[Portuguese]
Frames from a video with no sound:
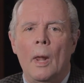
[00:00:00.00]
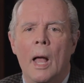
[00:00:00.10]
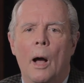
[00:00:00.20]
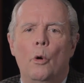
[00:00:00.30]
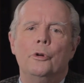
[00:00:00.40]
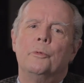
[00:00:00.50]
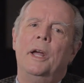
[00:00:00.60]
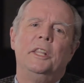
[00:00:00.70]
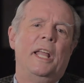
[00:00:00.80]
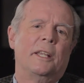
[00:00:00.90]
A
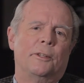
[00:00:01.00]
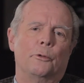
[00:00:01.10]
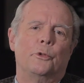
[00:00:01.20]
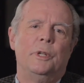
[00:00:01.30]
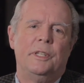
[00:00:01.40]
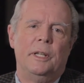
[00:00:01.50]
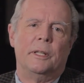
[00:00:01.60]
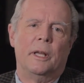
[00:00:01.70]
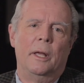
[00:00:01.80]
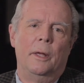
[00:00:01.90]
última é a ideação
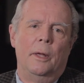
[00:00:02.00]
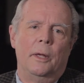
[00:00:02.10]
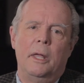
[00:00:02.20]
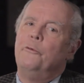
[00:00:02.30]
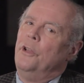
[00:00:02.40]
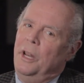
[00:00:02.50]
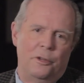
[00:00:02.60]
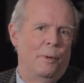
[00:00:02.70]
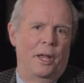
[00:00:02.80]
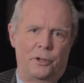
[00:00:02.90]
suicida, que
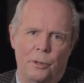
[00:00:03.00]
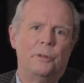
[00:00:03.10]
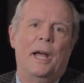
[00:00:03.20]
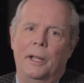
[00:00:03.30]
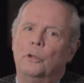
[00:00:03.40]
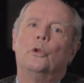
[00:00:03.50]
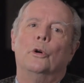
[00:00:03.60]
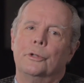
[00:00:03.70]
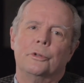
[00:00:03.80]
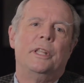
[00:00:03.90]
felizmente não dá em
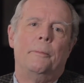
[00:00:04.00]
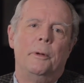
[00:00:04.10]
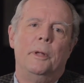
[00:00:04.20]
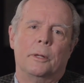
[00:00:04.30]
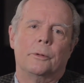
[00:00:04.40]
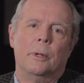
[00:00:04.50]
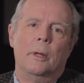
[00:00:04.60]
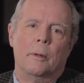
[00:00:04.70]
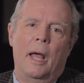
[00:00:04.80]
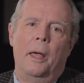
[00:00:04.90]
todos os deprimidos.
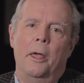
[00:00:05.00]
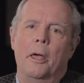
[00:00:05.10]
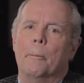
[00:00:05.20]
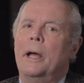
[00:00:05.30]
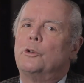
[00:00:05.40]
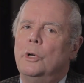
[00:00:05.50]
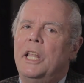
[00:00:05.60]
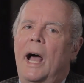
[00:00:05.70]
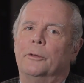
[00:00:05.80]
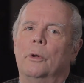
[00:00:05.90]
Né? Mas
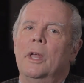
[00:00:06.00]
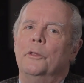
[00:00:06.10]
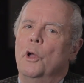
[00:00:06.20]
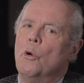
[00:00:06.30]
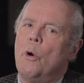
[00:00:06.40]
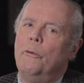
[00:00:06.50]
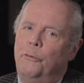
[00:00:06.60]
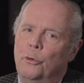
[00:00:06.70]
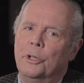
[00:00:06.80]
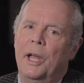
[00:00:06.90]
cuidado, não
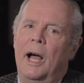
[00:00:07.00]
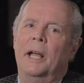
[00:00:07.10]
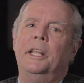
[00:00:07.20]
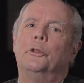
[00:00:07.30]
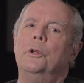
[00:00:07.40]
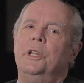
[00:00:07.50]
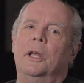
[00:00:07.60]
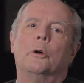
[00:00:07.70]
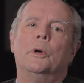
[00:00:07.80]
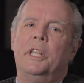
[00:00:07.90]
confunda
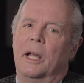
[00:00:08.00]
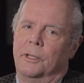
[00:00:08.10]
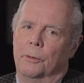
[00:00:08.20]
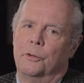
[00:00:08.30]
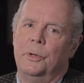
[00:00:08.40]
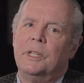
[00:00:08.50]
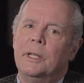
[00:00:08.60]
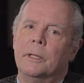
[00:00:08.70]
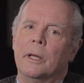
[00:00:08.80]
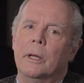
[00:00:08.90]
anedonia com ideação
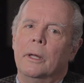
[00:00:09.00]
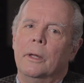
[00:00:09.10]
suicida.